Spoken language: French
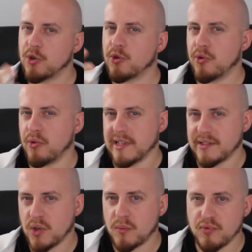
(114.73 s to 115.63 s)
que les
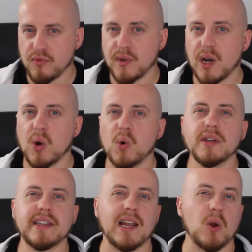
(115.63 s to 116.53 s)
seuls pouvoirs
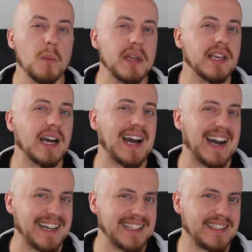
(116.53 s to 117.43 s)
auxquels Omega
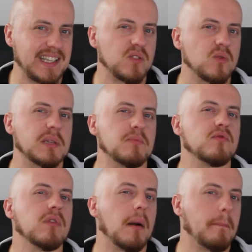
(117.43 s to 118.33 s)
a accès sont des
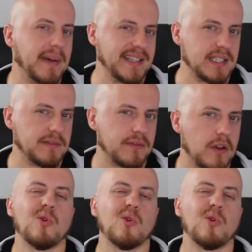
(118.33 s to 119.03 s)
pouvoirs passifs.